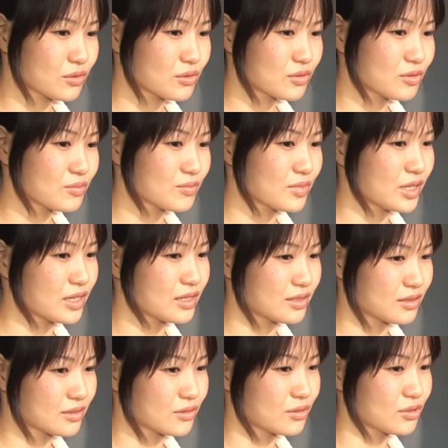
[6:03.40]
う運命
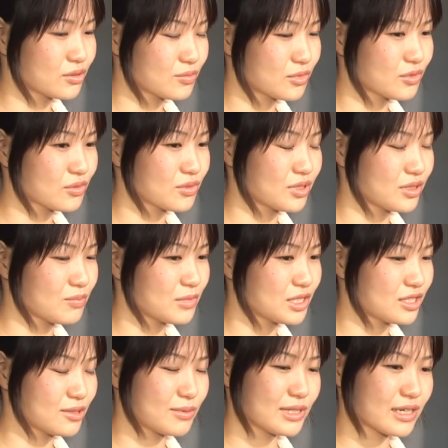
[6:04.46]
というものに
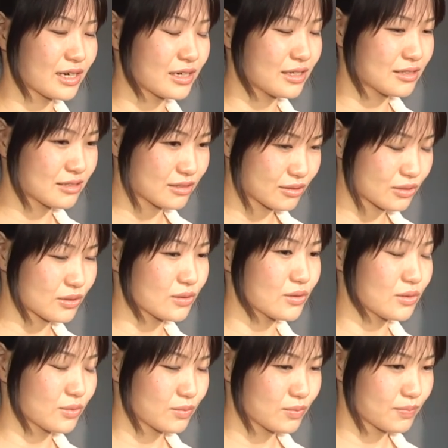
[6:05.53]
導かれつつ、
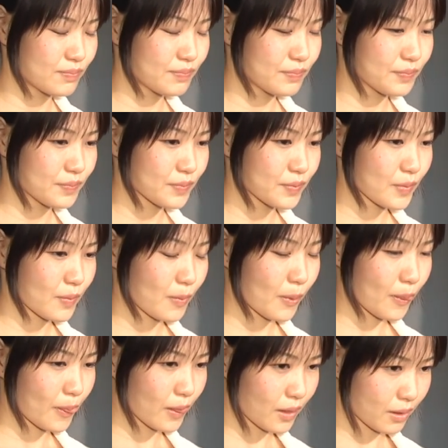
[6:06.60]

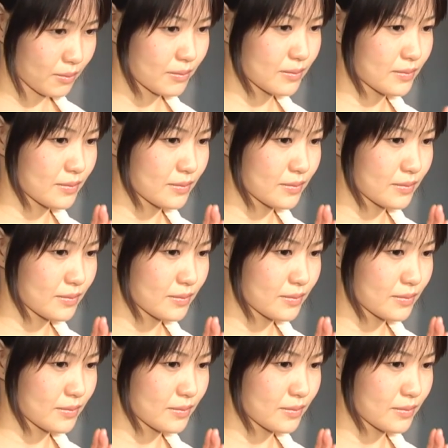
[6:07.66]
うん、